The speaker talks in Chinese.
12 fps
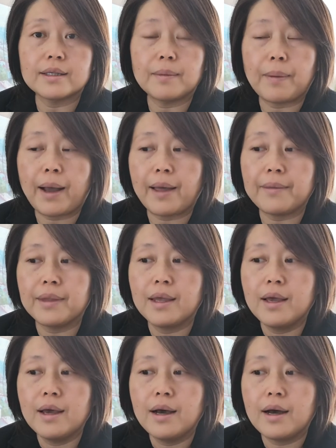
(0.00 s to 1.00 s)
一个盘，
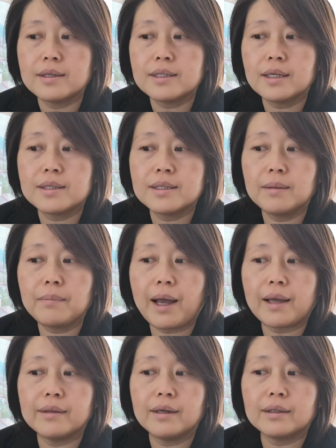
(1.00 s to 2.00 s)
啊，这个新
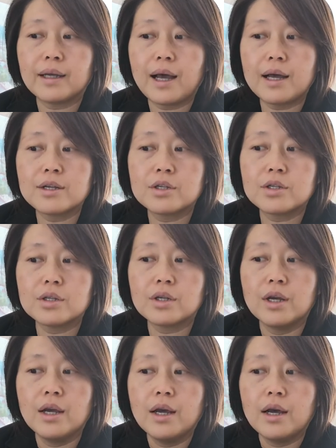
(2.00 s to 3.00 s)
盘呢，它
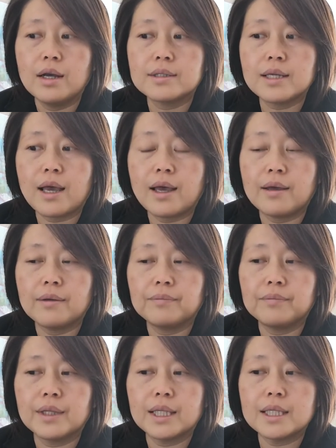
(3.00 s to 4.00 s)
是
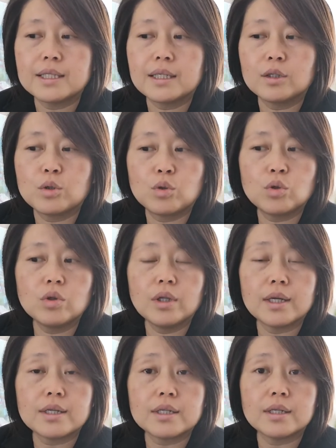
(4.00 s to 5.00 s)
在嗯，这个区
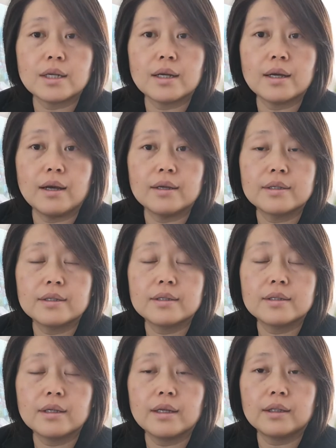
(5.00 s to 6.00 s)
呢是呃
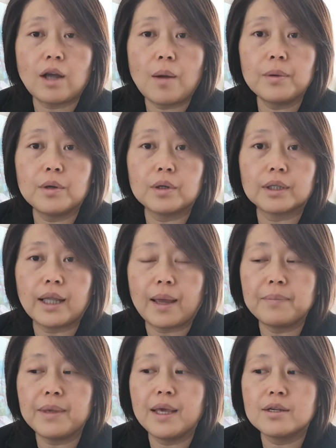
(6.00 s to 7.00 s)
Etobicoke
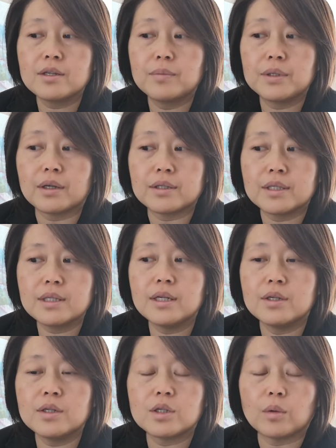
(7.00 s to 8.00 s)
南面是比较吸
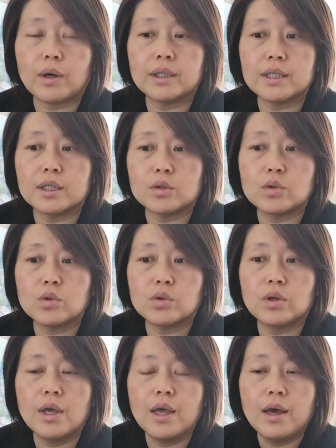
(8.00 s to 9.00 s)
人喜欢的一个
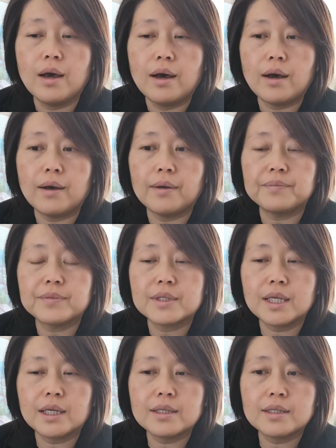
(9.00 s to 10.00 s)
区，嗯，
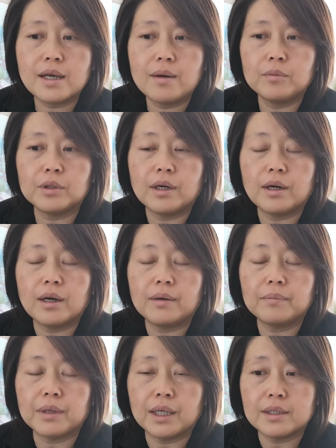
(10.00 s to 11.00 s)
这个项目
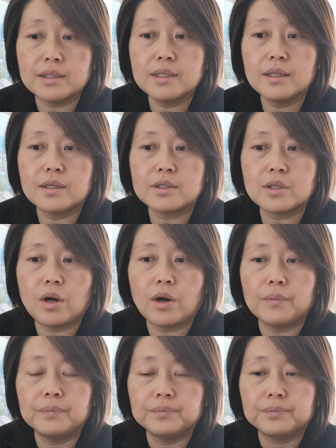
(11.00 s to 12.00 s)
的名字呢
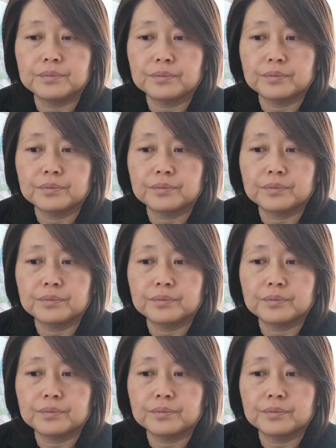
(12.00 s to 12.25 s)
叫